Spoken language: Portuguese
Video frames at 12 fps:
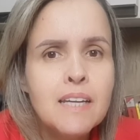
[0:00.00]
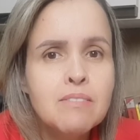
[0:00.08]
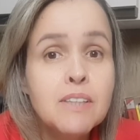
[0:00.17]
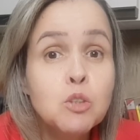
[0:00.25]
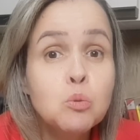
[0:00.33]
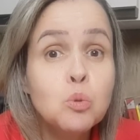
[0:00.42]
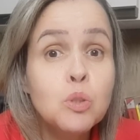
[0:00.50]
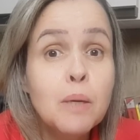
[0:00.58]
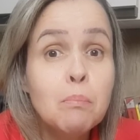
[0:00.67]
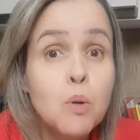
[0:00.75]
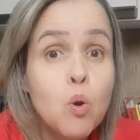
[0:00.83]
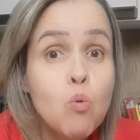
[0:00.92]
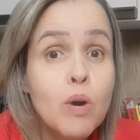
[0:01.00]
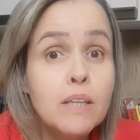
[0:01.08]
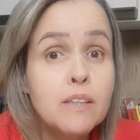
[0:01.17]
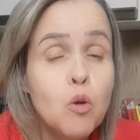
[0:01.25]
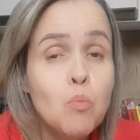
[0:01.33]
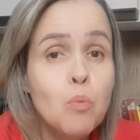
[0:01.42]
levando toda a bronca
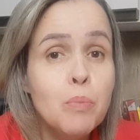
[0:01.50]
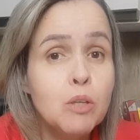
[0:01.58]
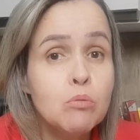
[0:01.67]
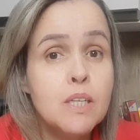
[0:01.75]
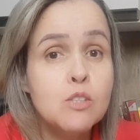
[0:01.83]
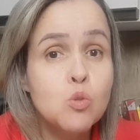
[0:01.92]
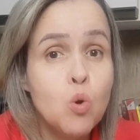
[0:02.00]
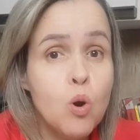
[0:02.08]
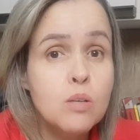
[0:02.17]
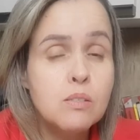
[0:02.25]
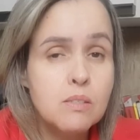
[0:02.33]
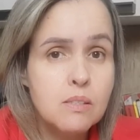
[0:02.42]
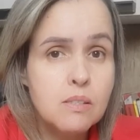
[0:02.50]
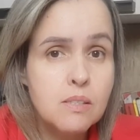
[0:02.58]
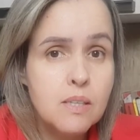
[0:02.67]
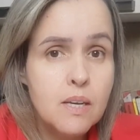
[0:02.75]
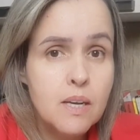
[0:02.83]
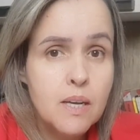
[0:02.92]
até o momento nas
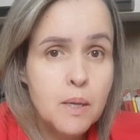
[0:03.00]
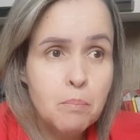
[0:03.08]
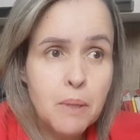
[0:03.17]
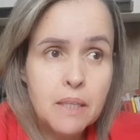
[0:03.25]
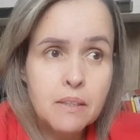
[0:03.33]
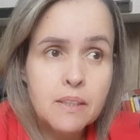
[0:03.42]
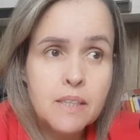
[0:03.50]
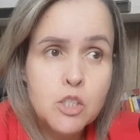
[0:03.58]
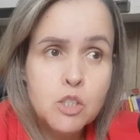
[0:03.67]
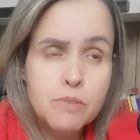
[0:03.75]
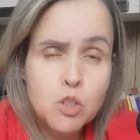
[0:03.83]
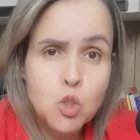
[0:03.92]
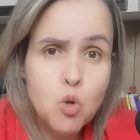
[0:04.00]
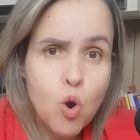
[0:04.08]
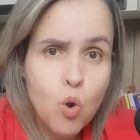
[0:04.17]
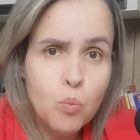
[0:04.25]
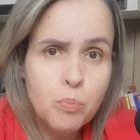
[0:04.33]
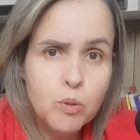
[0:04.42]
costas pela tentativa de
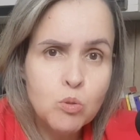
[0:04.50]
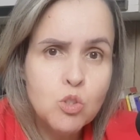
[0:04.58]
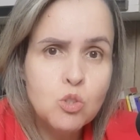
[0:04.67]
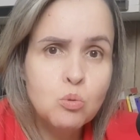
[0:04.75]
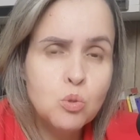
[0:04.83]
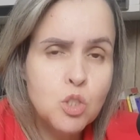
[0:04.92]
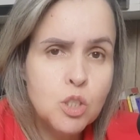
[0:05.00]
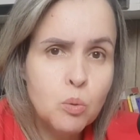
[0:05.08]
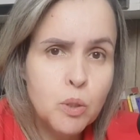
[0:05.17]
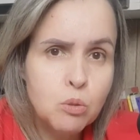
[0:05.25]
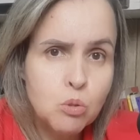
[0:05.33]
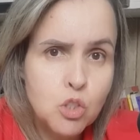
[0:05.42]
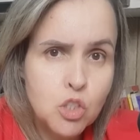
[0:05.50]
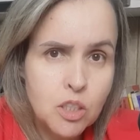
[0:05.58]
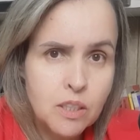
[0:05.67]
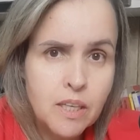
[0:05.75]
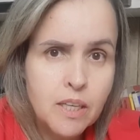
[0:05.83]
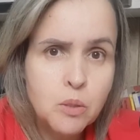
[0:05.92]
golpe no dia 8 de
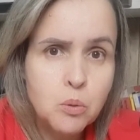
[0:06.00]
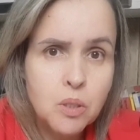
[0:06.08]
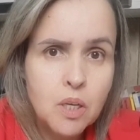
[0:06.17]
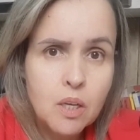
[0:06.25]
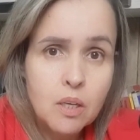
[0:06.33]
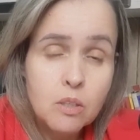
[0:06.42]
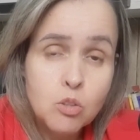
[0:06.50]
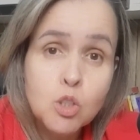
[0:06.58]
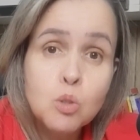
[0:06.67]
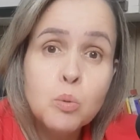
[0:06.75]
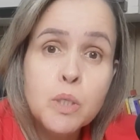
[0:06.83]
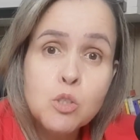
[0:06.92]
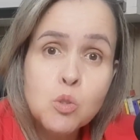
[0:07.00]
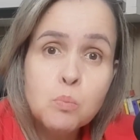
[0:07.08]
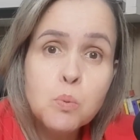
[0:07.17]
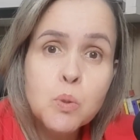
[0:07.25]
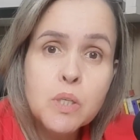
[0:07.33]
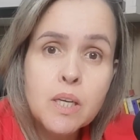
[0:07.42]
janeiro, digo isso
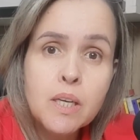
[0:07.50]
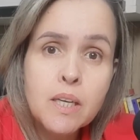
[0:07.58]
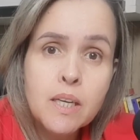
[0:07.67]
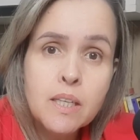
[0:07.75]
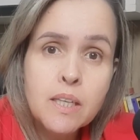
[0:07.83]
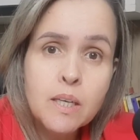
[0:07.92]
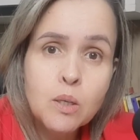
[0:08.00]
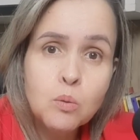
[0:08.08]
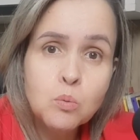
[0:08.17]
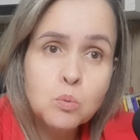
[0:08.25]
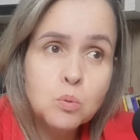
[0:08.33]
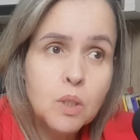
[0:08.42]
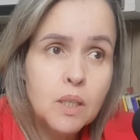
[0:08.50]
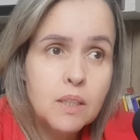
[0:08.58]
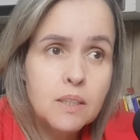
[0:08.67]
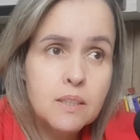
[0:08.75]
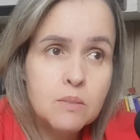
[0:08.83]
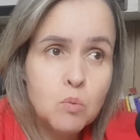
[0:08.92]
porque ele é um,
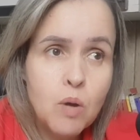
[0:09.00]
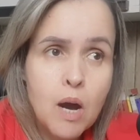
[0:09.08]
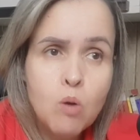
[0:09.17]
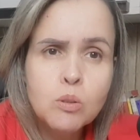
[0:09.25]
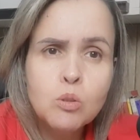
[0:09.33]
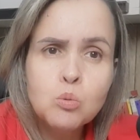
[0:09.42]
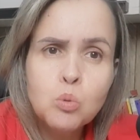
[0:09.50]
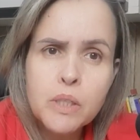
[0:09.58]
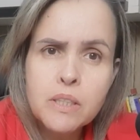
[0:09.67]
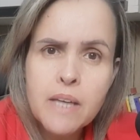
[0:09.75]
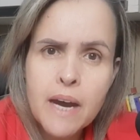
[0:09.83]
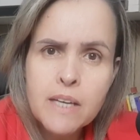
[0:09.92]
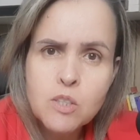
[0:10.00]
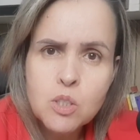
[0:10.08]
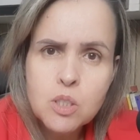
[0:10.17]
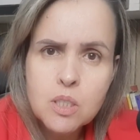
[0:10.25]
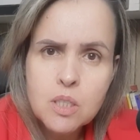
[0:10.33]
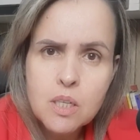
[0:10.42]
uma alta
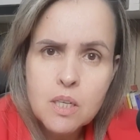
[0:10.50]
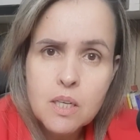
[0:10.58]
autoridade,